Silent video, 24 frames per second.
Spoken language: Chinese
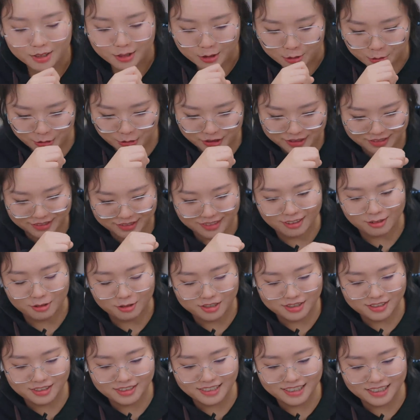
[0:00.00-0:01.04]
雪琴
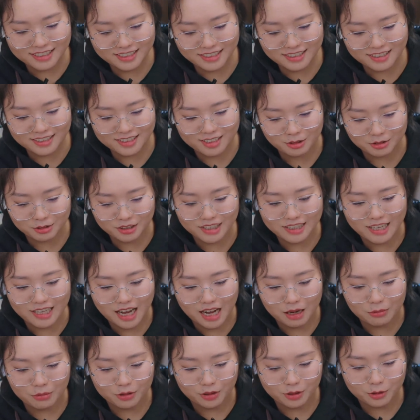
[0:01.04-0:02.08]
老师可以尽量少剃
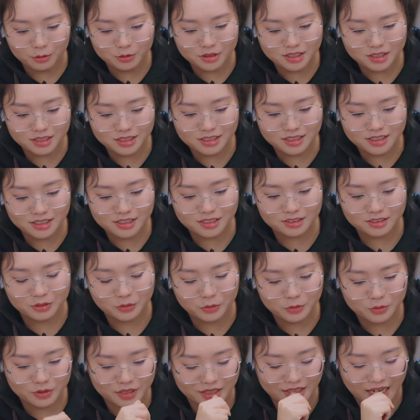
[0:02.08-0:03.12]
牙不？后期接镜
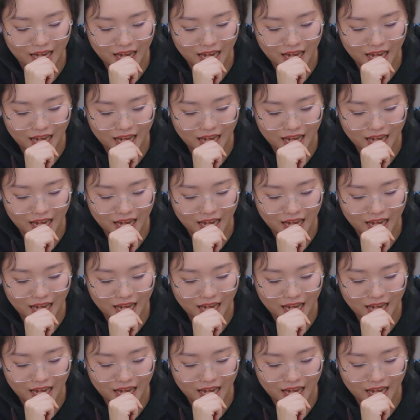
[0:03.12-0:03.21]
头有点